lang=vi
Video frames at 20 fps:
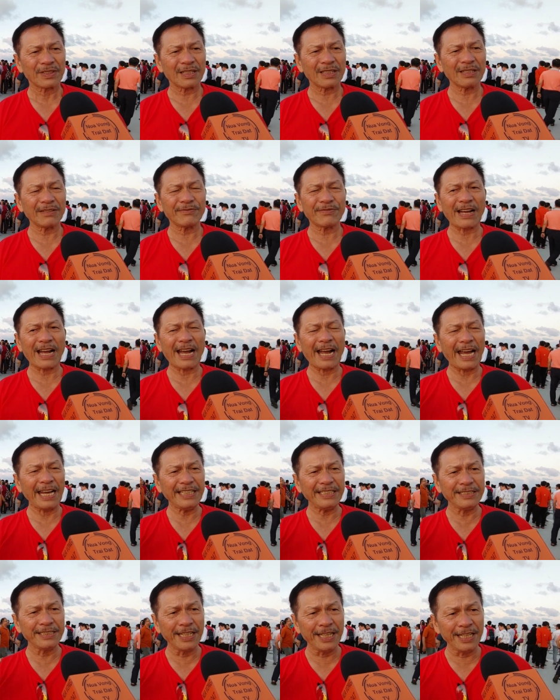ừ, và
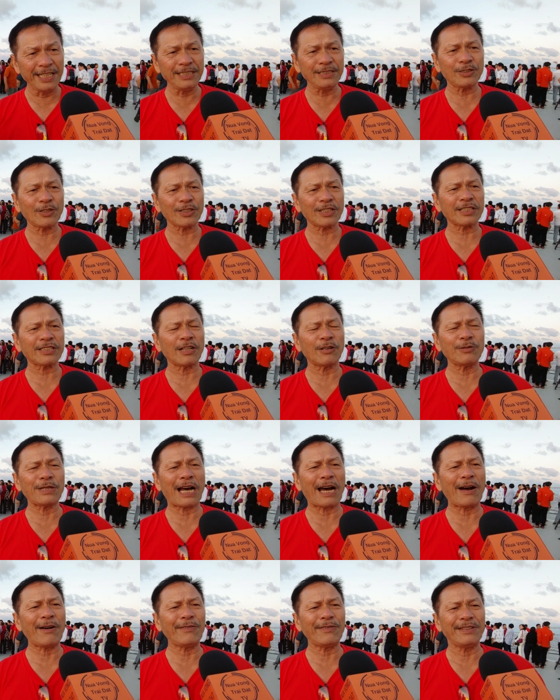hãy nhìn cho nó thấu
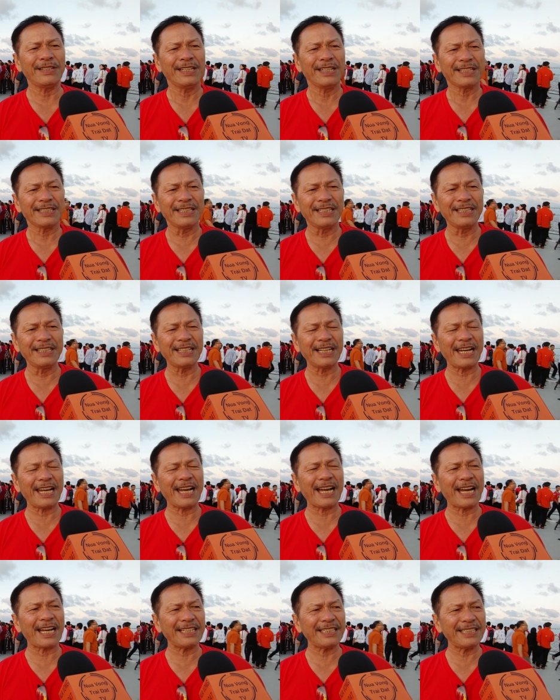đáo đừng
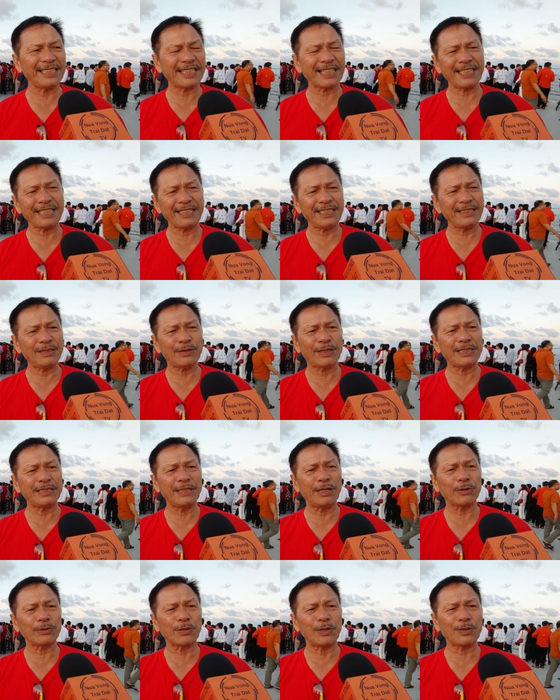nghe những cái luận
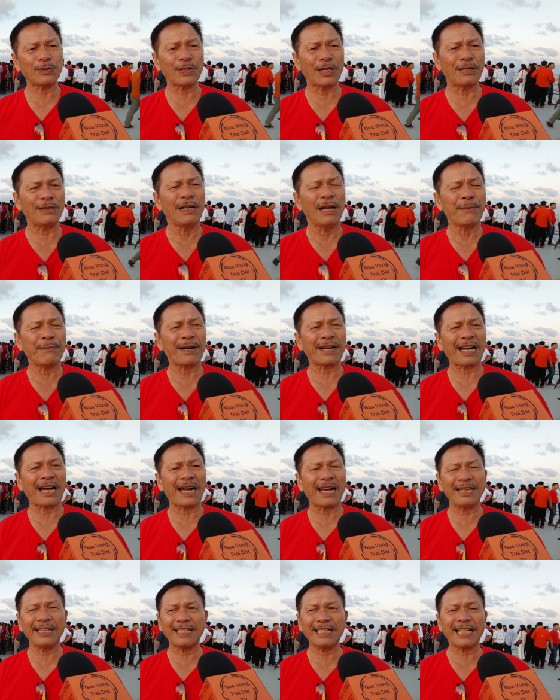điệu tuyên truyền mà
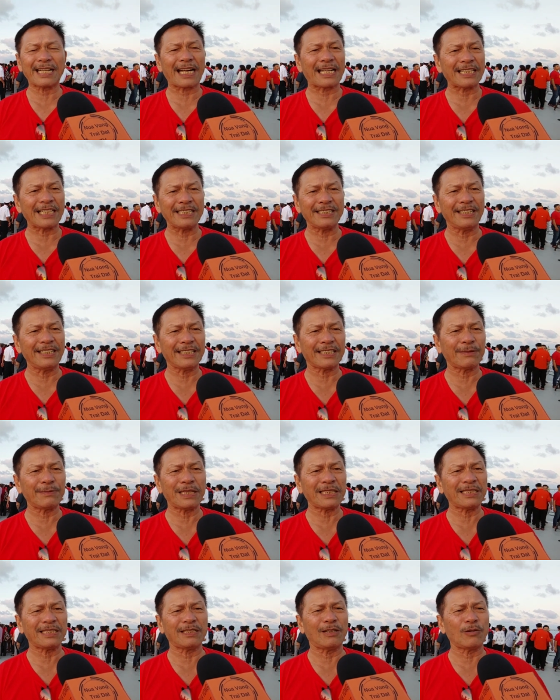cả hiện nay cả thế giới người ta
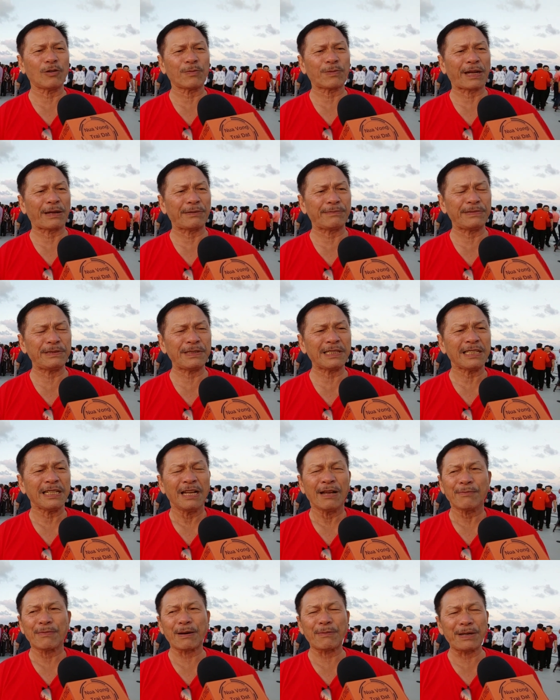biết chứ đâu có phải biết
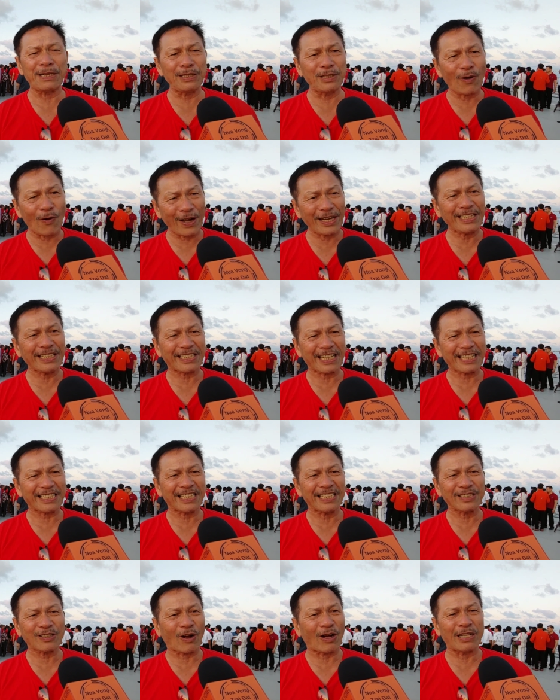mà mình nói như thế
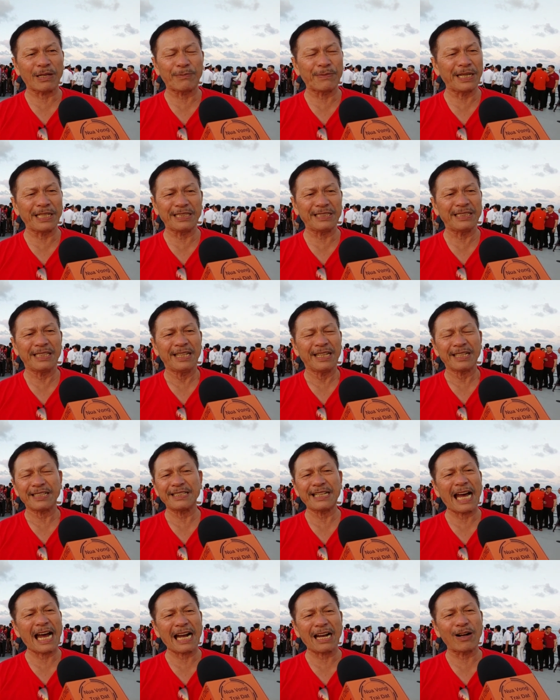chứng tỏ là mình
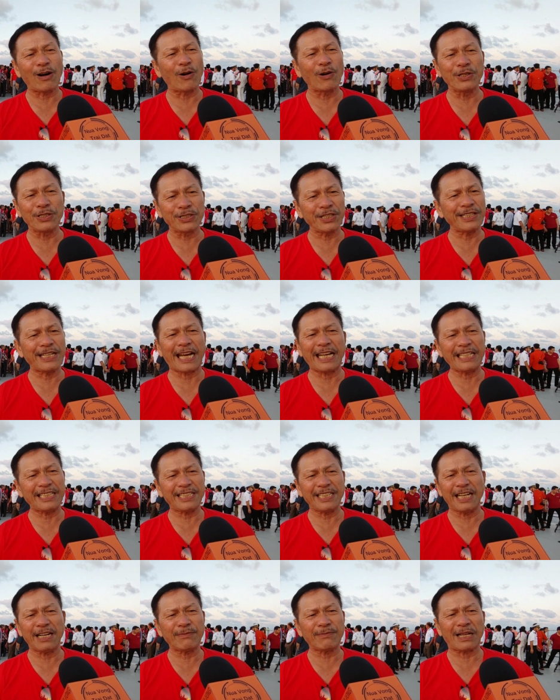đang ngồi dưới đáy
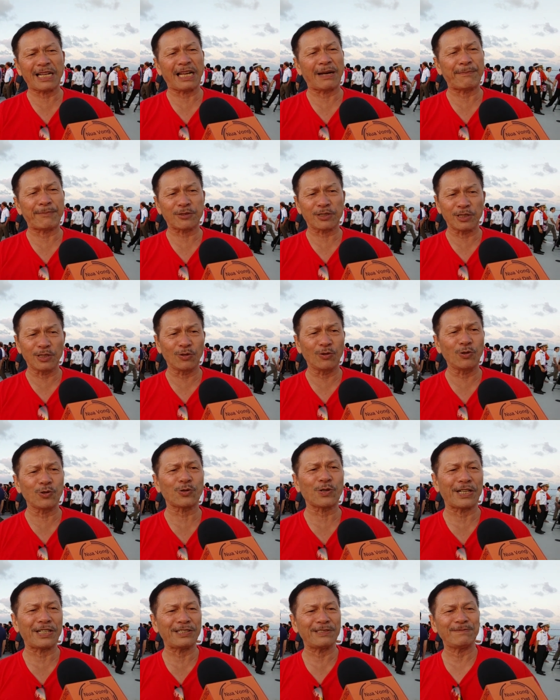giếng mà làm sự ngu
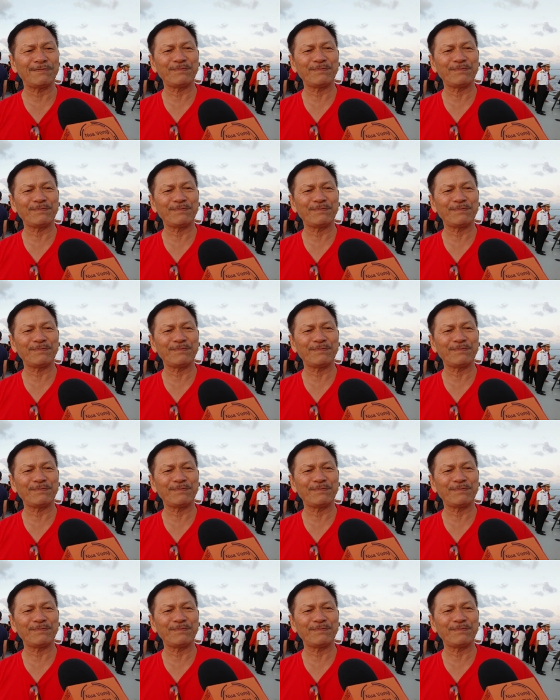xuẩn